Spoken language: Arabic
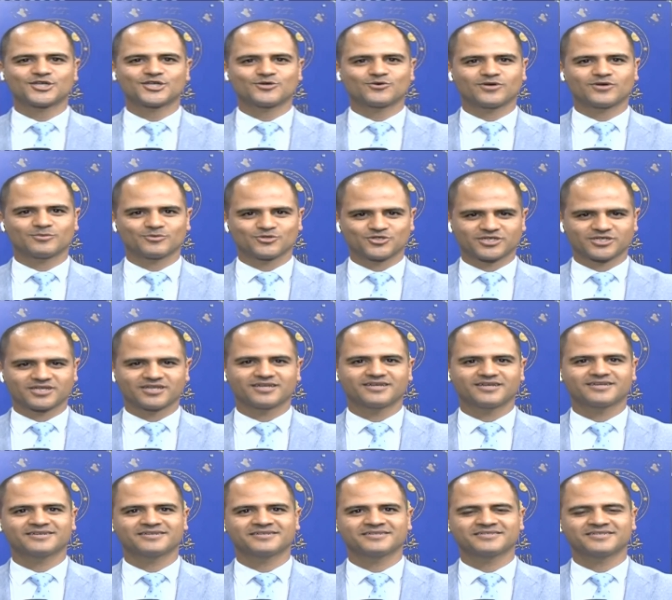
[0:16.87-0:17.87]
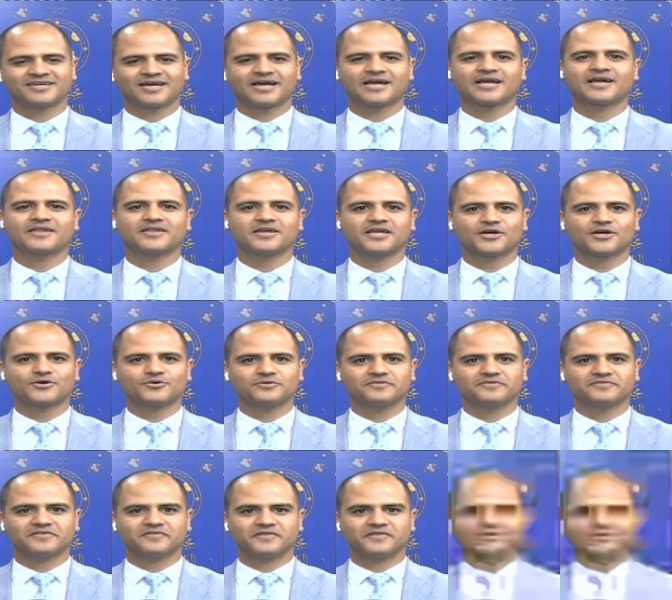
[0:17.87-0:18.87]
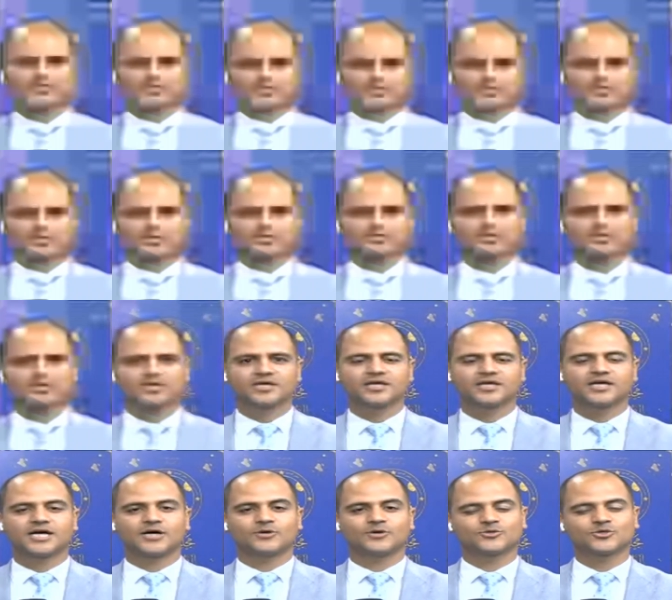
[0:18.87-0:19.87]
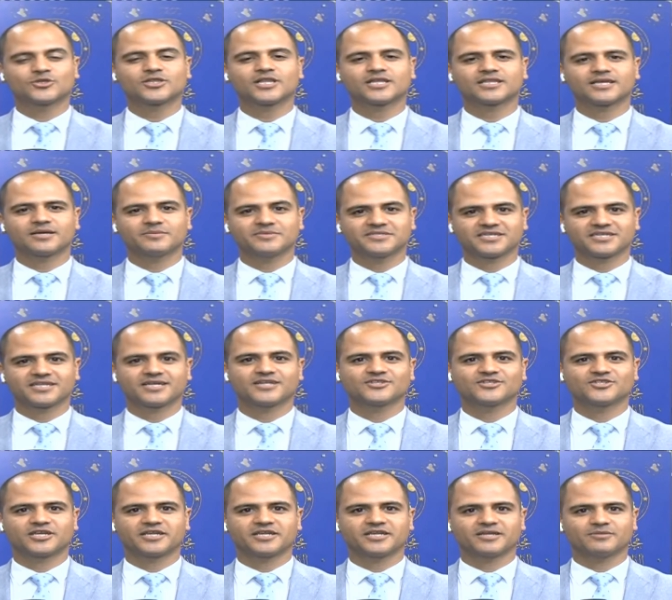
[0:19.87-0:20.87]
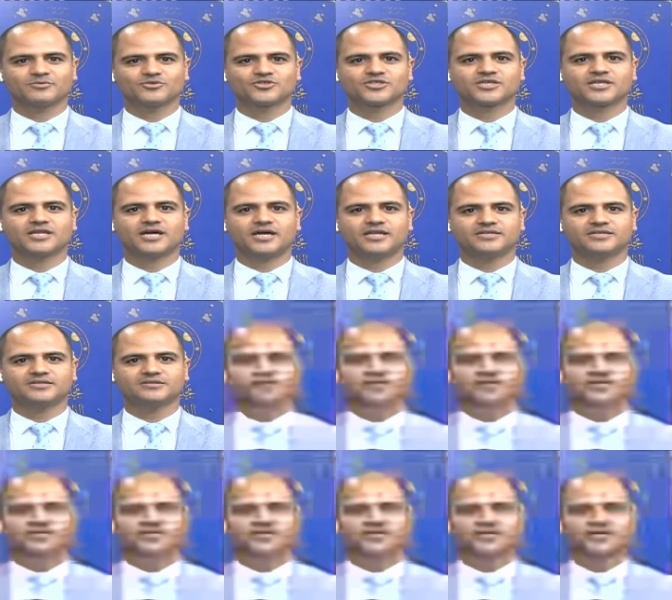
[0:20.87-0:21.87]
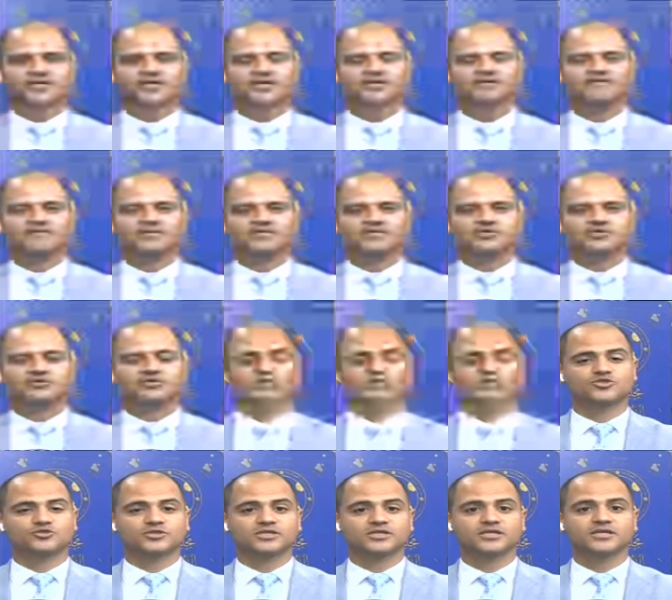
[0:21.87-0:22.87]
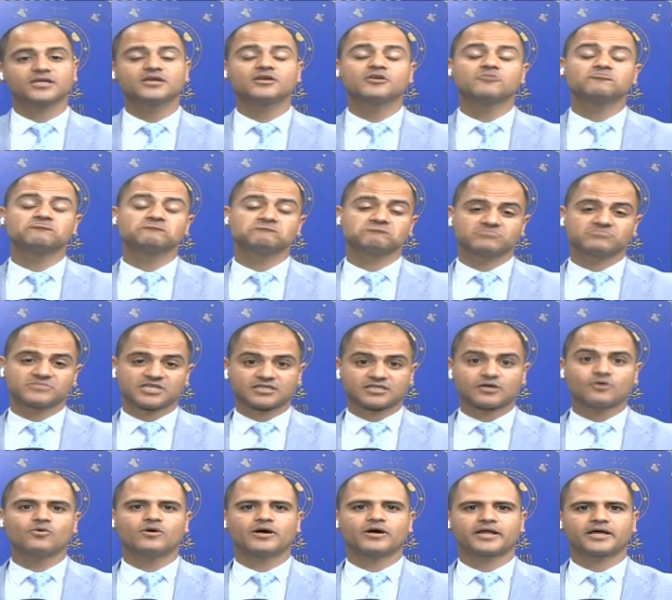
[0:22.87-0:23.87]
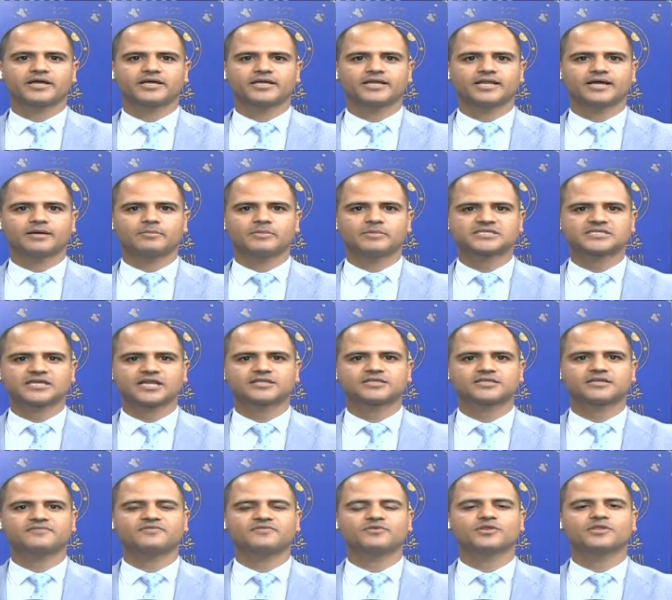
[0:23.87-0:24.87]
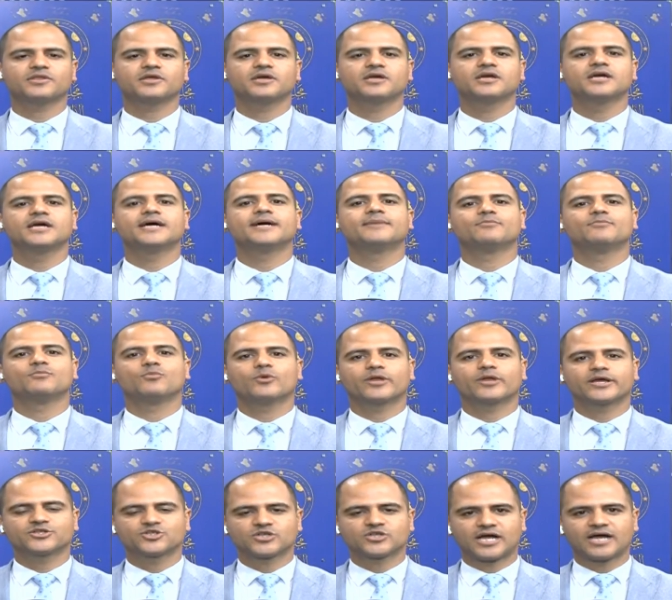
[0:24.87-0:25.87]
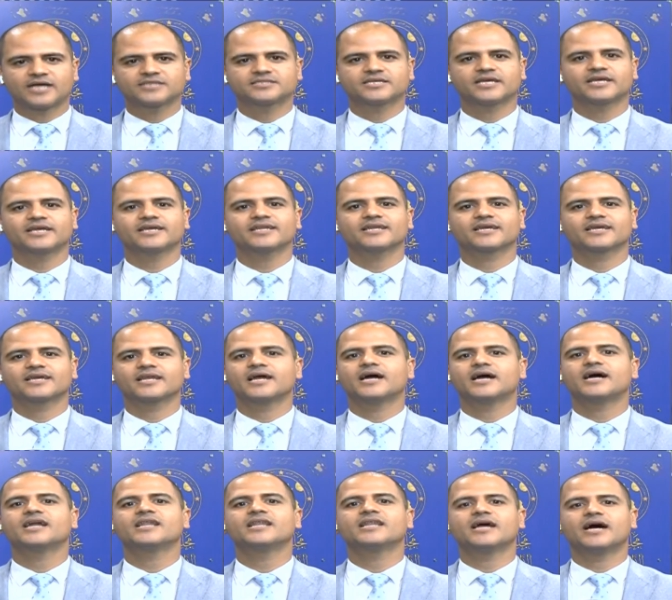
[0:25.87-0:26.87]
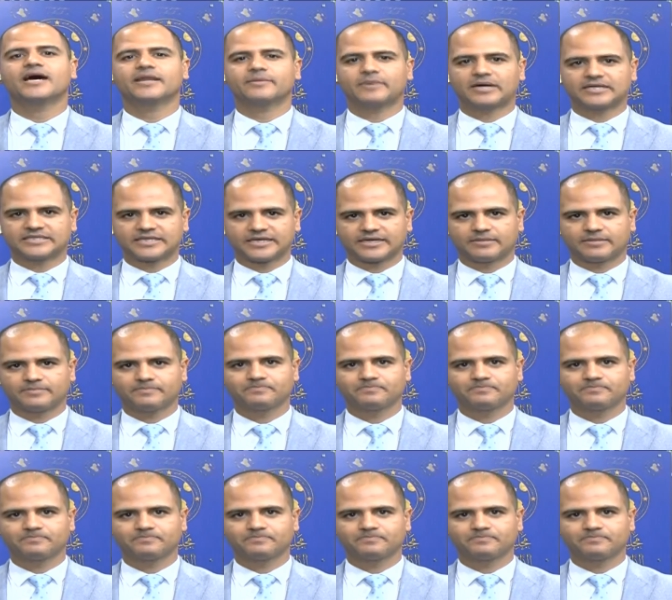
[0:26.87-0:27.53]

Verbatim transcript: هو المشكلة يعني هكذا يقولون في مجلس النواب كتلة خميس الخنجر هي المشكلة على اعتبار أن الخلاف السني السني تطور إلى مسألة رفض مرشحتين خلال أربعة أيام